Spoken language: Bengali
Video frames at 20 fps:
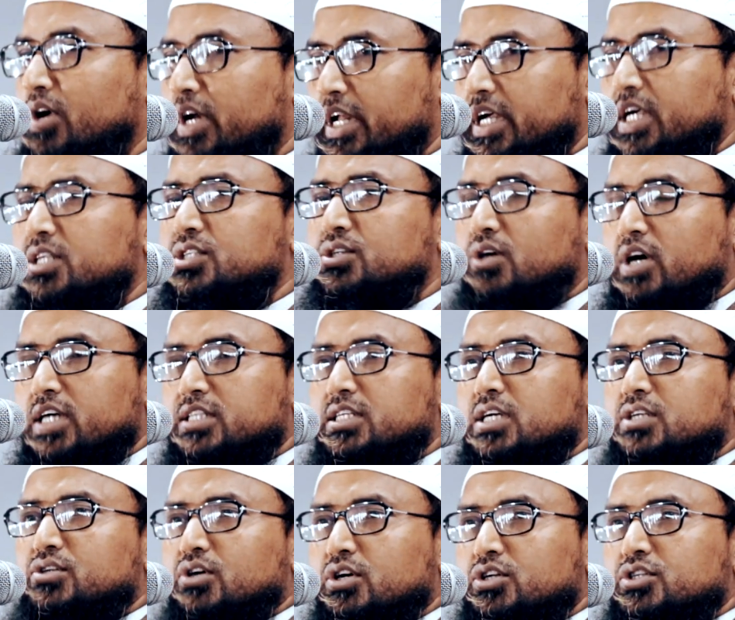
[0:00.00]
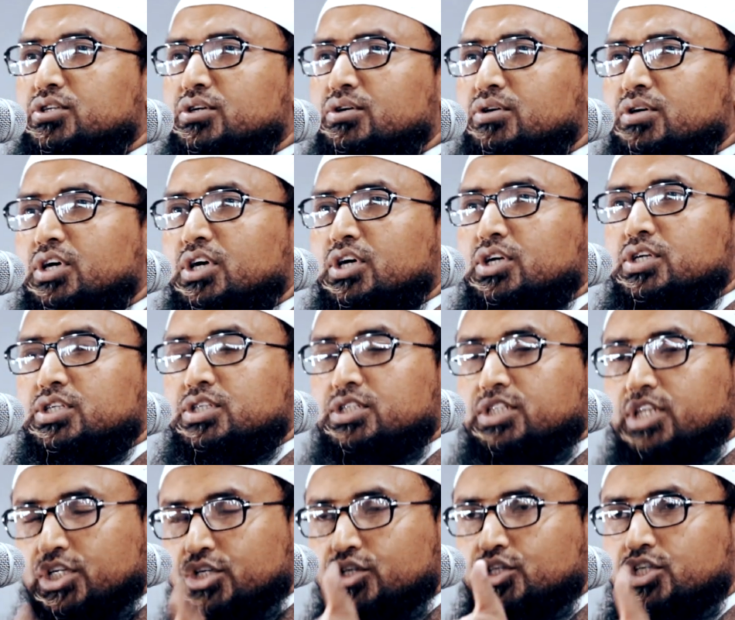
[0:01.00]
অনেকেই ছয় হাজার ছয়শো
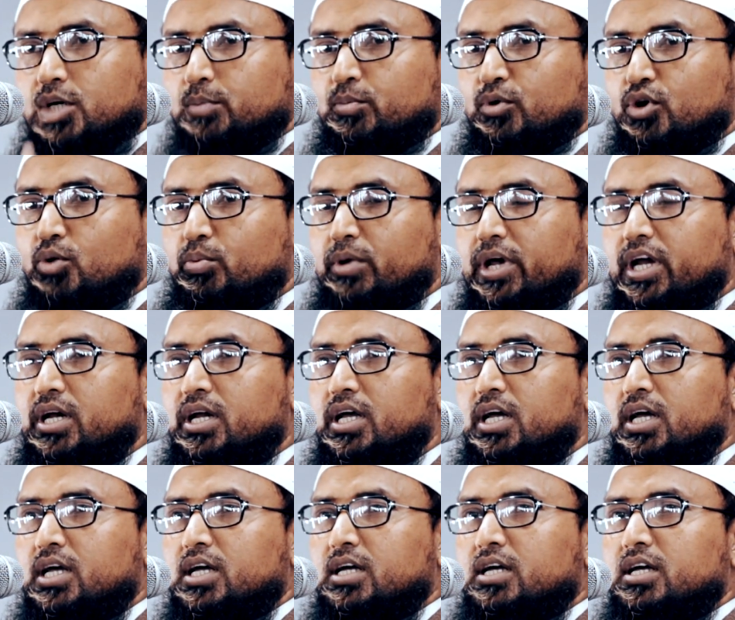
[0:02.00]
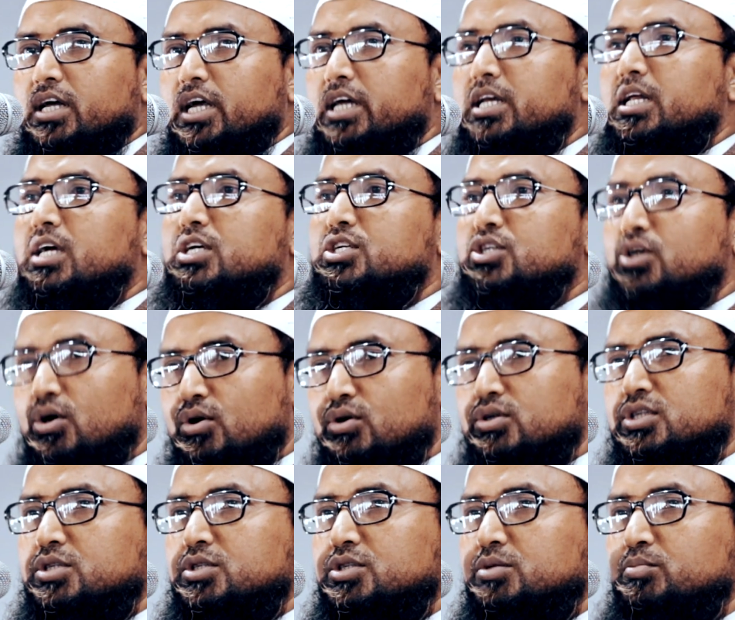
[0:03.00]
বলবেন এটা
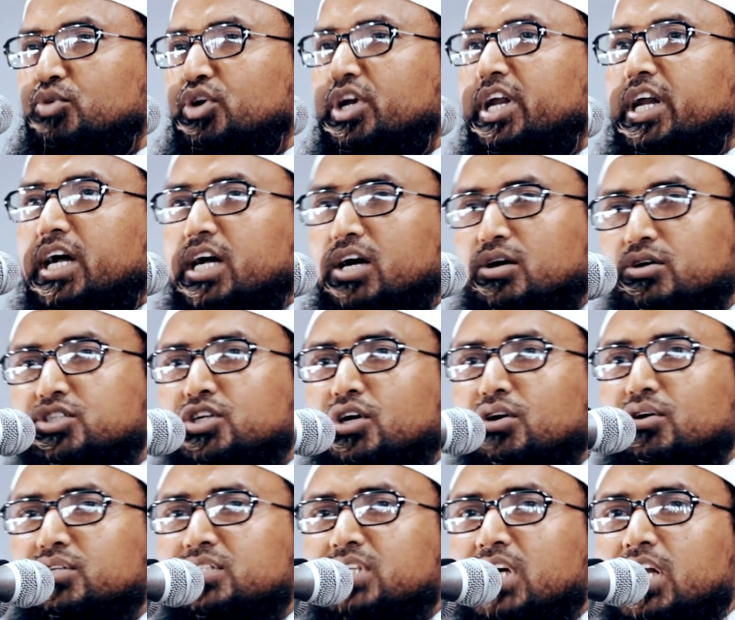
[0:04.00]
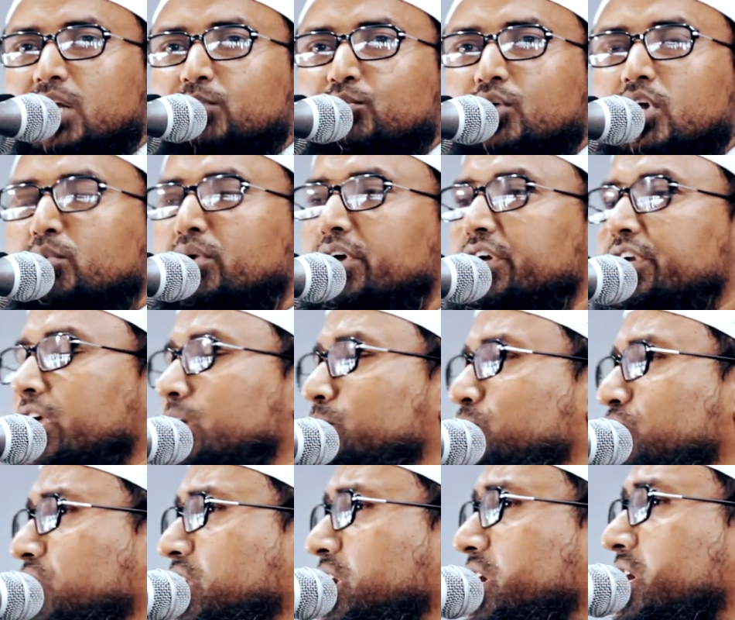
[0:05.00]
সহজ মনে রাখাও সহজ আলেমুলামা এটাই
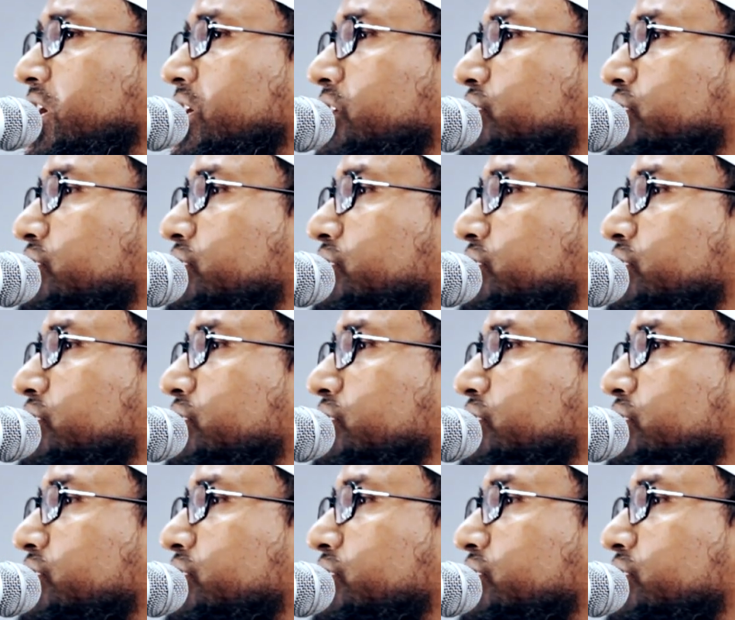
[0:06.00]
বলি